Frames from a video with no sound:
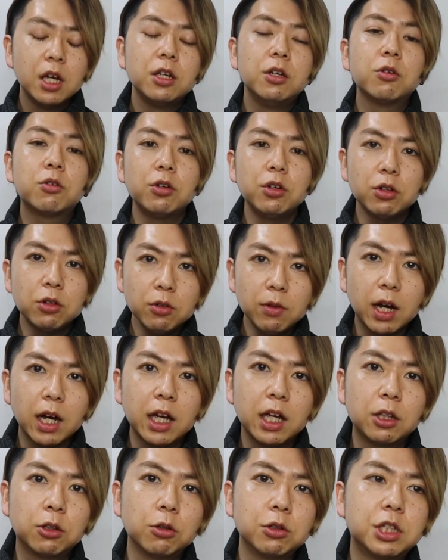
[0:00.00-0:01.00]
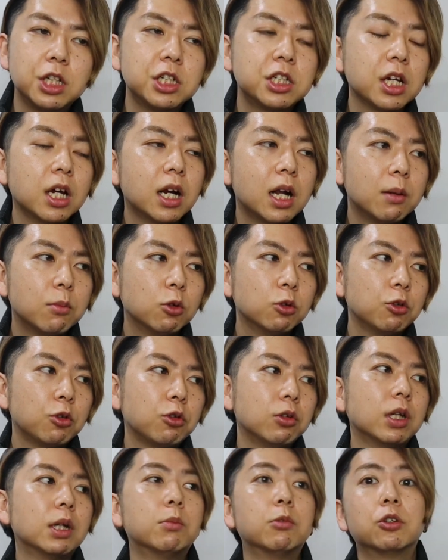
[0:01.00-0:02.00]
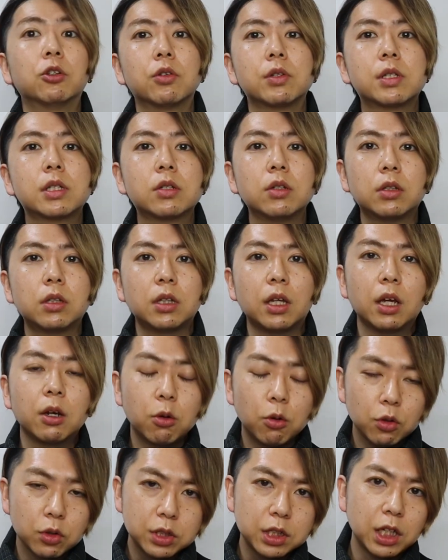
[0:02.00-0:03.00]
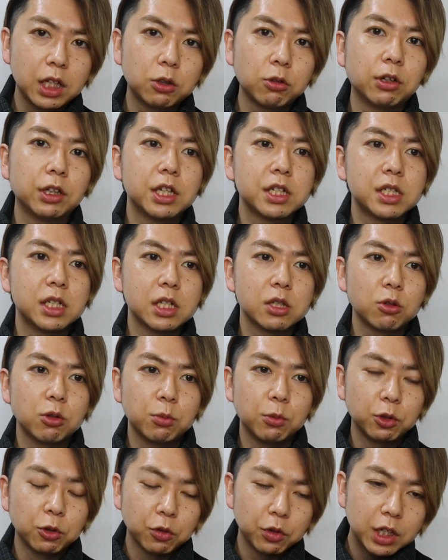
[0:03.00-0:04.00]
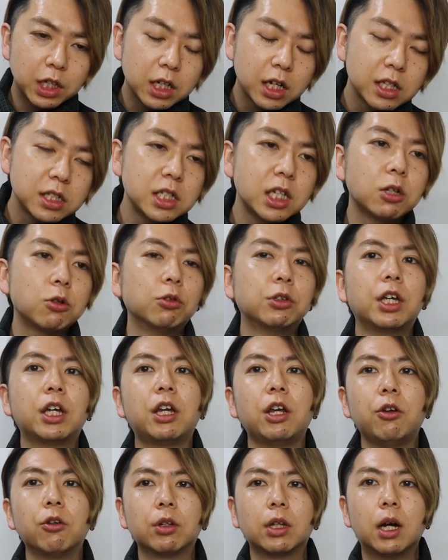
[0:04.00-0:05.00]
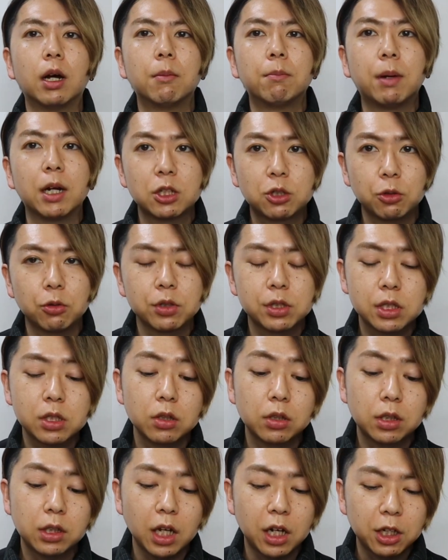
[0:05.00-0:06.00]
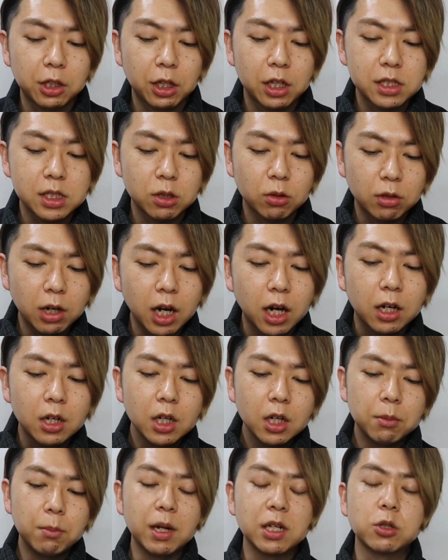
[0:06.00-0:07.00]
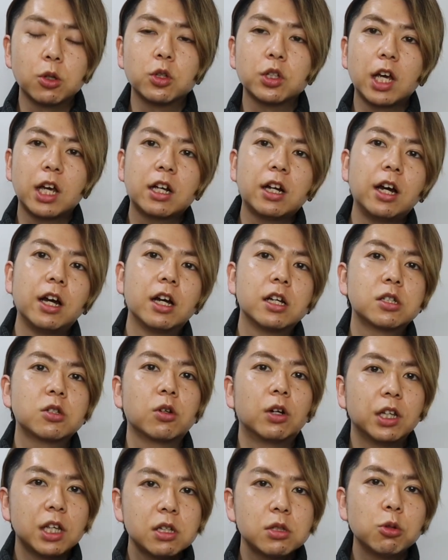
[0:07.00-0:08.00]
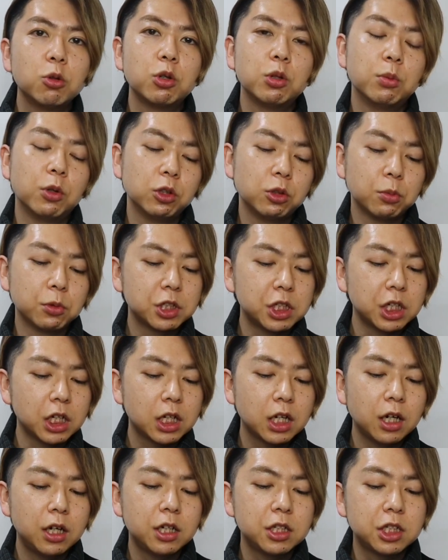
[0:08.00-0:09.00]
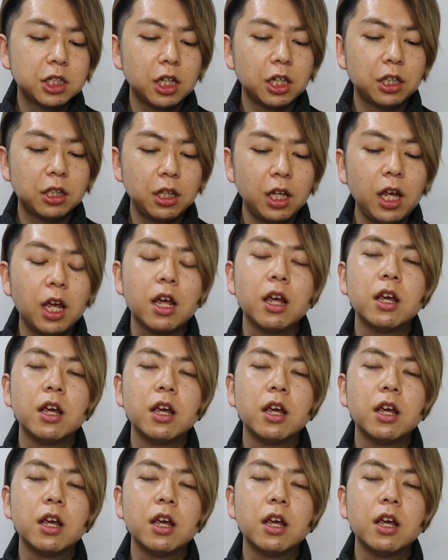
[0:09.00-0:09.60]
ゆくゆくは、えっ、ー、と、自社ラボのようなものを作って、縫製とかですね、そういうものを一括でこうできるような場所を作ったりですとか、まあ、素材開発とかね、そういうものもしっかりしていって、